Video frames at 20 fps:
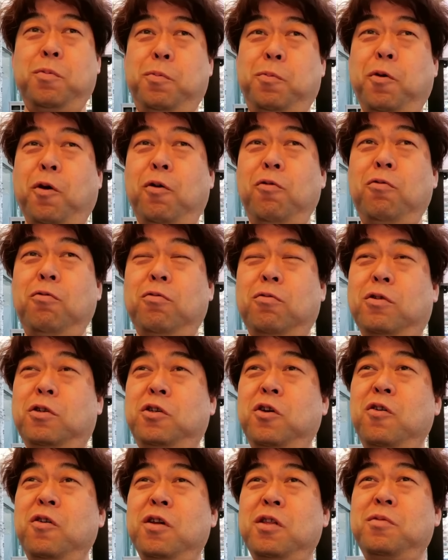별로
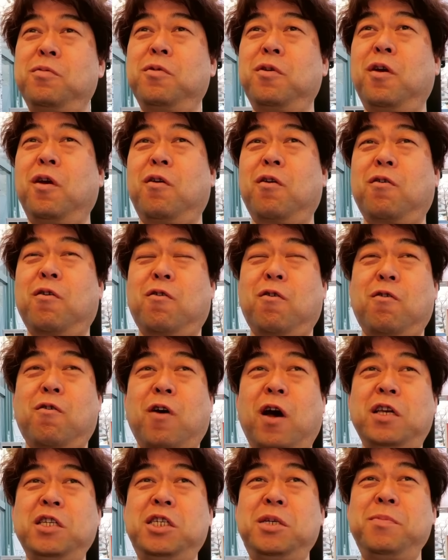그전 같으면 이게
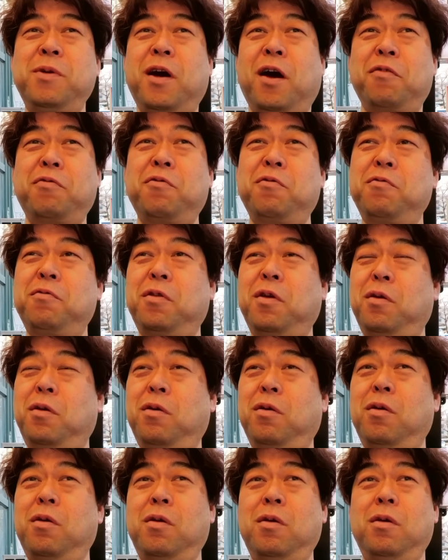관심이
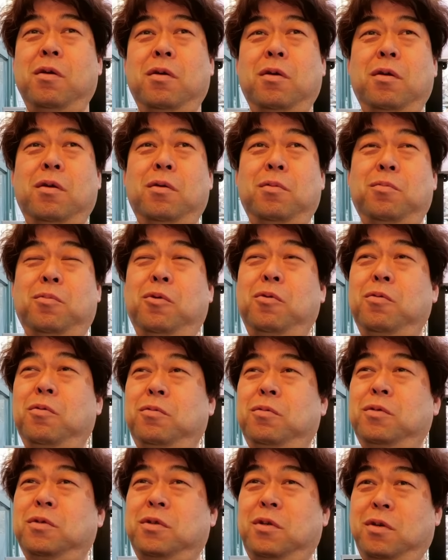갔었는데 뭐
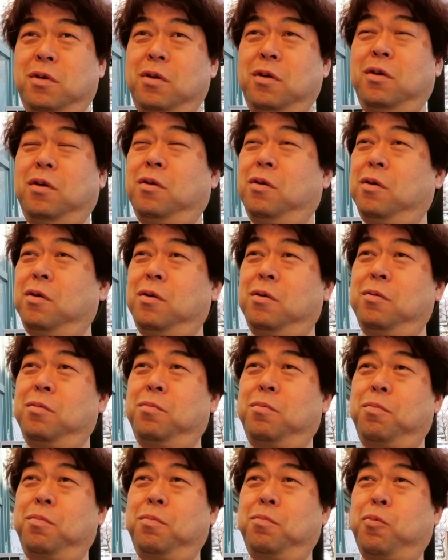
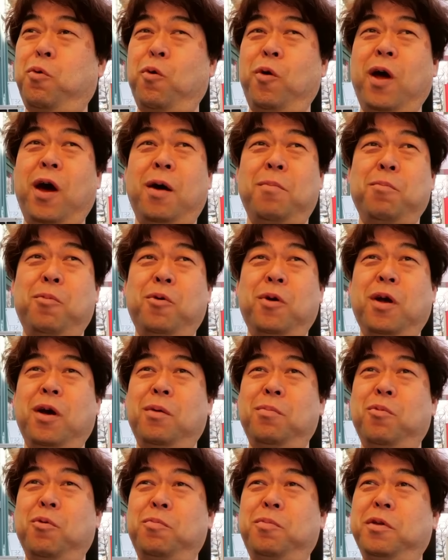보나 안
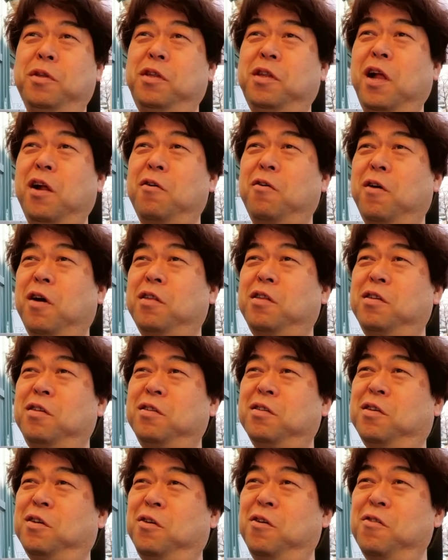보나 뭐 비슷할 것
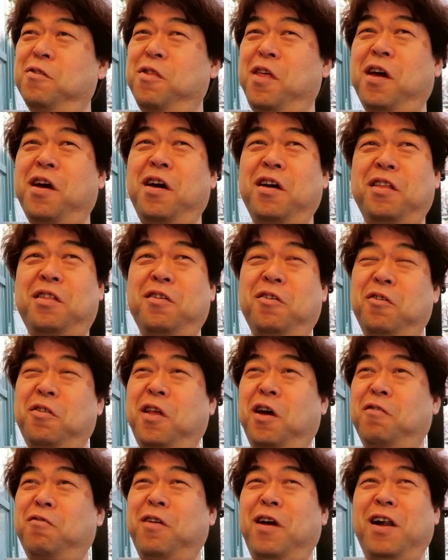같은 그런 네. 생각이
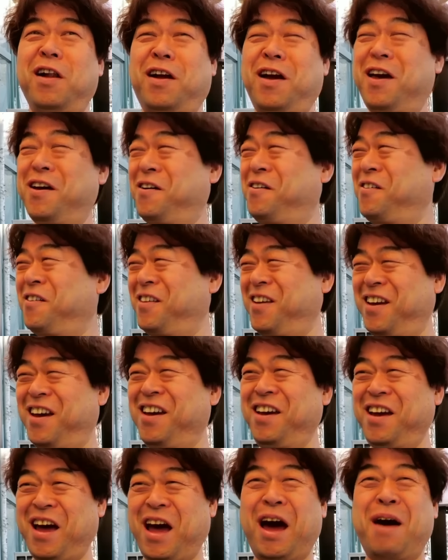들었다거나 할까요? 그냥
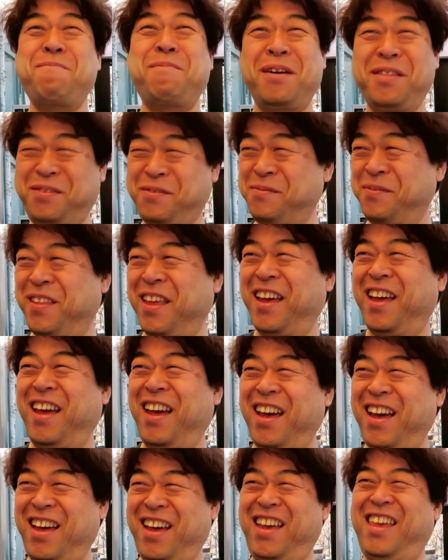안 봤습니다. 안
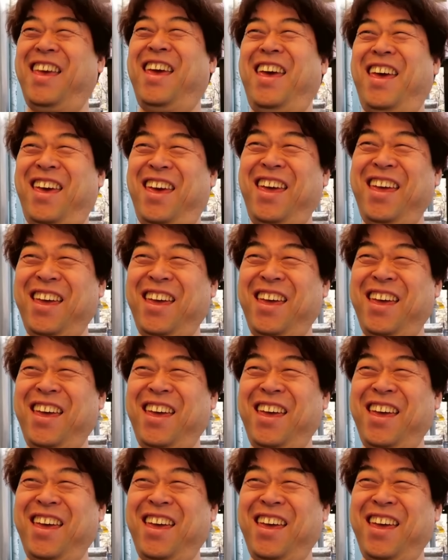봤다. 예.